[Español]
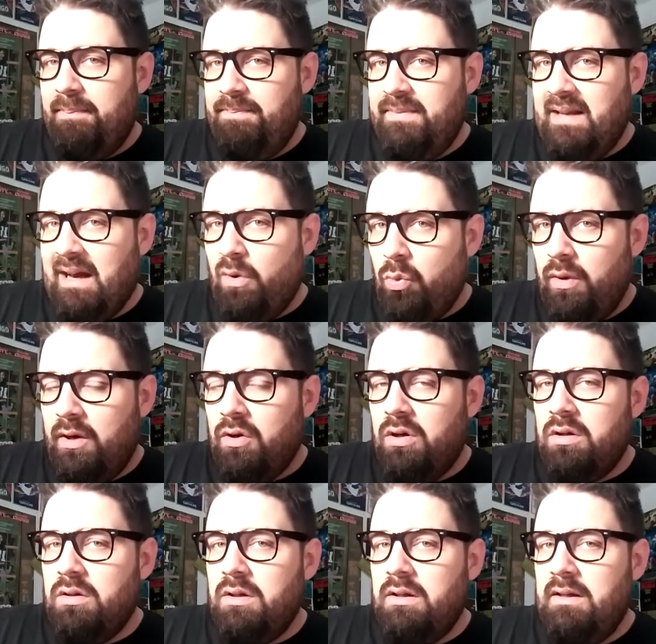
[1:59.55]
da
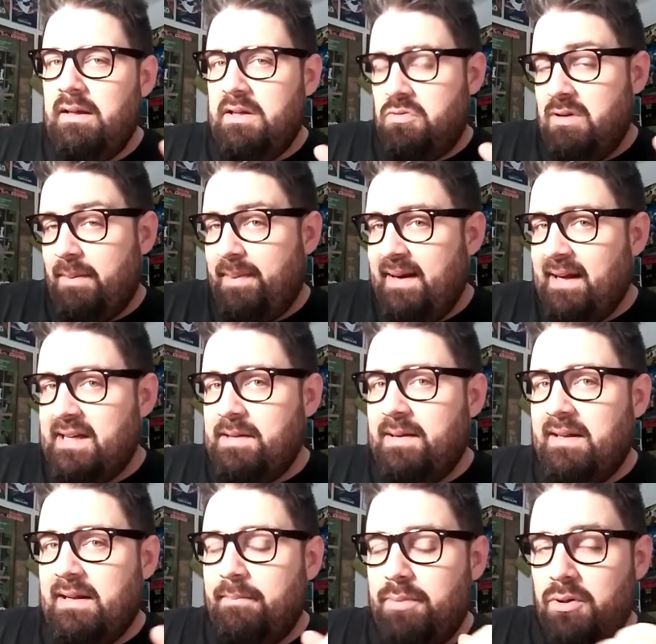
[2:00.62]
juego y es una pena que se
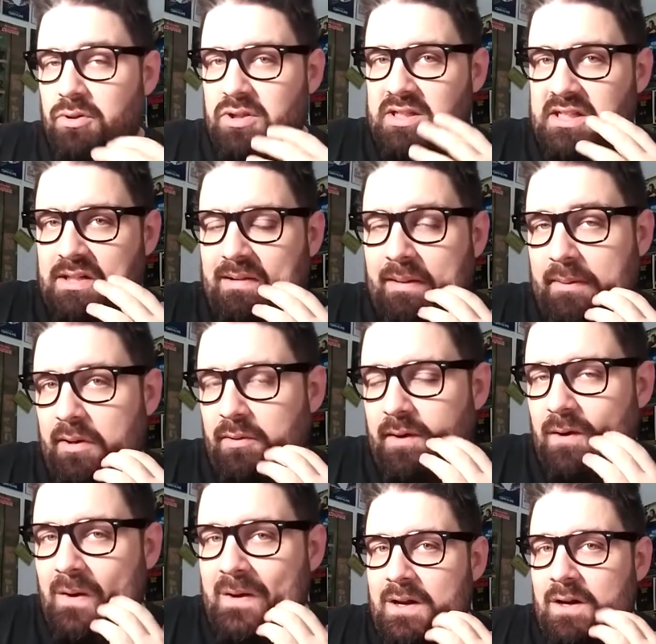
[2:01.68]
vaya tan pronto si se va, pero bueno.